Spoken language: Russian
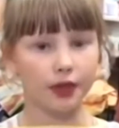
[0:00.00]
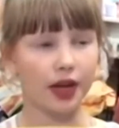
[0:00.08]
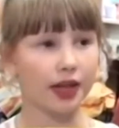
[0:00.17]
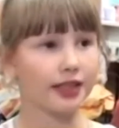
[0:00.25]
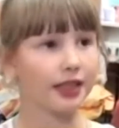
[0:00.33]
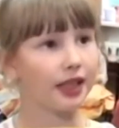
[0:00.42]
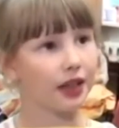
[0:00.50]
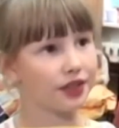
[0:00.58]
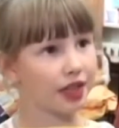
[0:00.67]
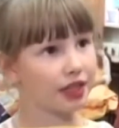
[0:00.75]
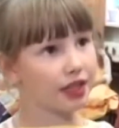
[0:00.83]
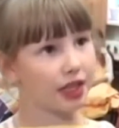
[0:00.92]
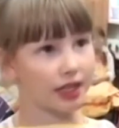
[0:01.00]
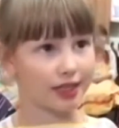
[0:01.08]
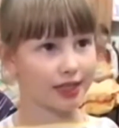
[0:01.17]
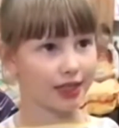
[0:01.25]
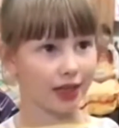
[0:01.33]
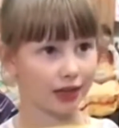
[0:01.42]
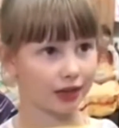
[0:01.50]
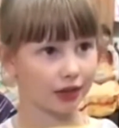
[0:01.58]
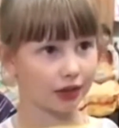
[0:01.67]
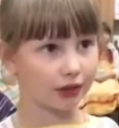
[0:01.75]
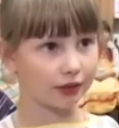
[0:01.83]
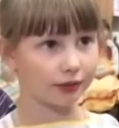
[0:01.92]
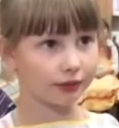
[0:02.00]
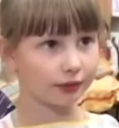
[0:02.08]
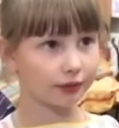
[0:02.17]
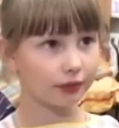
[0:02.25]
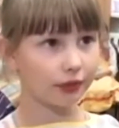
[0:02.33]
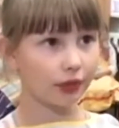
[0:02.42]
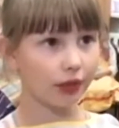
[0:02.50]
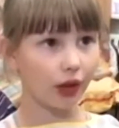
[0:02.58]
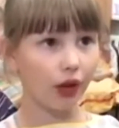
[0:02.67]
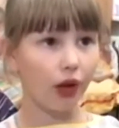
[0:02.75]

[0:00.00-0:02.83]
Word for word: ходили на всякие концерты.